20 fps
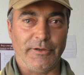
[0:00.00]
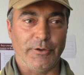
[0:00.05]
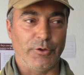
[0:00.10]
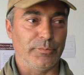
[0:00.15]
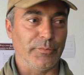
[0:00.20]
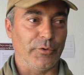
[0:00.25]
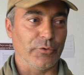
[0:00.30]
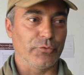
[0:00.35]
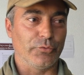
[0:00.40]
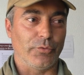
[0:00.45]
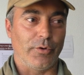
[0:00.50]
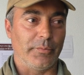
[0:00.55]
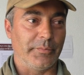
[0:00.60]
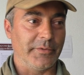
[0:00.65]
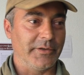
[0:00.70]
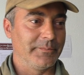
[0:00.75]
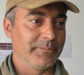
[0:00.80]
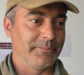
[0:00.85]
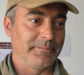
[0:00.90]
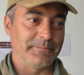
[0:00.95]
a mão do
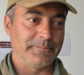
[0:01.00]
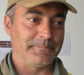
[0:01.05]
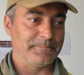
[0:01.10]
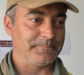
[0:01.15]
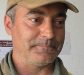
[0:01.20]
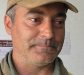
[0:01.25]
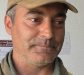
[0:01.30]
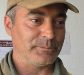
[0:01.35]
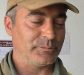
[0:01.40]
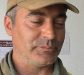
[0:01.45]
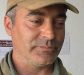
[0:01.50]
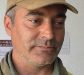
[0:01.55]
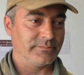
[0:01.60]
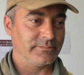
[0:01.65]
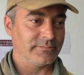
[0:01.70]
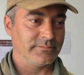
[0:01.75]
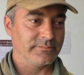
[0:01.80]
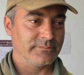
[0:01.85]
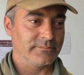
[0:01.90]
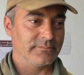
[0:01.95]
homem,
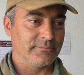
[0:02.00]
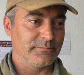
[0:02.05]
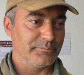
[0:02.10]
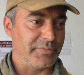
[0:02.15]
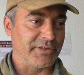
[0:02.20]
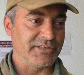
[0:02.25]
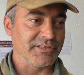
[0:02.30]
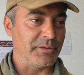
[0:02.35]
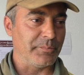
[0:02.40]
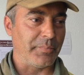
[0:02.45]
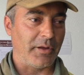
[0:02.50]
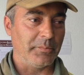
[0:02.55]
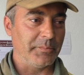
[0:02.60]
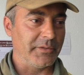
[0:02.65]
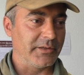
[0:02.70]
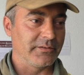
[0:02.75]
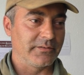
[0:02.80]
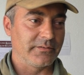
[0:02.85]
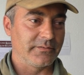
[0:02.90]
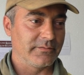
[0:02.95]

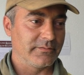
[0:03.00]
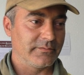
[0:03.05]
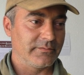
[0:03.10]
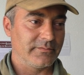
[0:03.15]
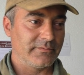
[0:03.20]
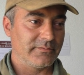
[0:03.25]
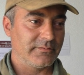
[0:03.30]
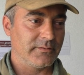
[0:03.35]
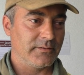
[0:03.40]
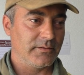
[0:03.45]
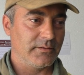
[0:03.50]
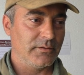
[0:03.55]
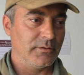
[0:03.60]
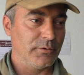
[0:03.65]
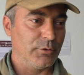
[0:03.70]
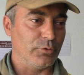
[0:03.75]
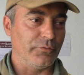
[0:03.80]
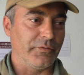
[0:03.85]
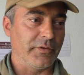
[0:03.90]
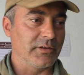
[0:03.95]
principalmente.
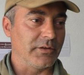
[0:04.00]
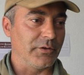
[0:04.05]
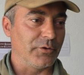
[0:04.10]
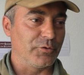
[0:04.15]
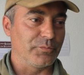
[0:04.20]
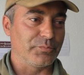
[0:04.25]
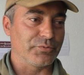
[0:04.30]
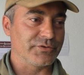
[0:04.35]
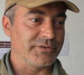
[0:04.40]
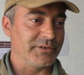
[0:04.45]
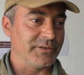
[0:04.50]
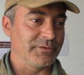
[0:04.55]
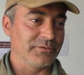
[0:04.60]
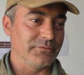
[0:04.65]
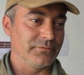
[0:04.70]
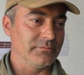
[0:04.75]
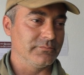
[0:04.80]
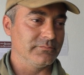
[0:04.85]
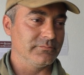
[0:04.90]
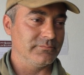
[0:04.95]

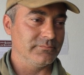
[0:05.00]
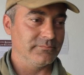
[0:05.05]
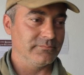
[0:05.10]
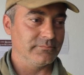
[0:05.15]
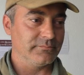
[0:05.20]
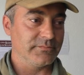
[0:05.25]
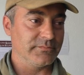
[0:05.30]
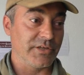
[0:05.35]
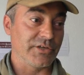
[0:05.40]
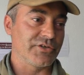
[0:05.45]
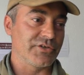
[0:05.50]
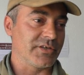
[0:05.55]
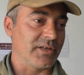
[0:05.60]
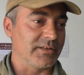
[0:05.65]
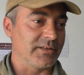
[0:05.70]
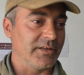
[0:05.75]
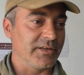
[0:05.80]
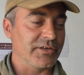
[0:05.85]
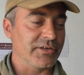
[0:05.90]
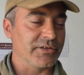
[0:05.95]
98% das
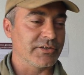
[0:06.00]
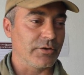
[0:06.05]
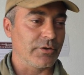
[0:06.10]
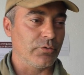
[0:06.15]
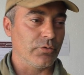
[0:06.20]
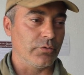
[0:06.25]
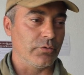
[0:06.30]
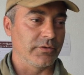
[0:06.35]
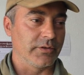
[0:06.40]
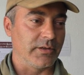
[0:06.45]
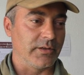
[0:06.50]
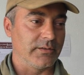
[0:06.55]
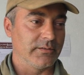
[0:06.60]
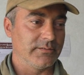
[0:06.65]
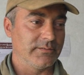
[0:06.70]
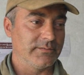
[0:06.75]
estatísticas é o conta.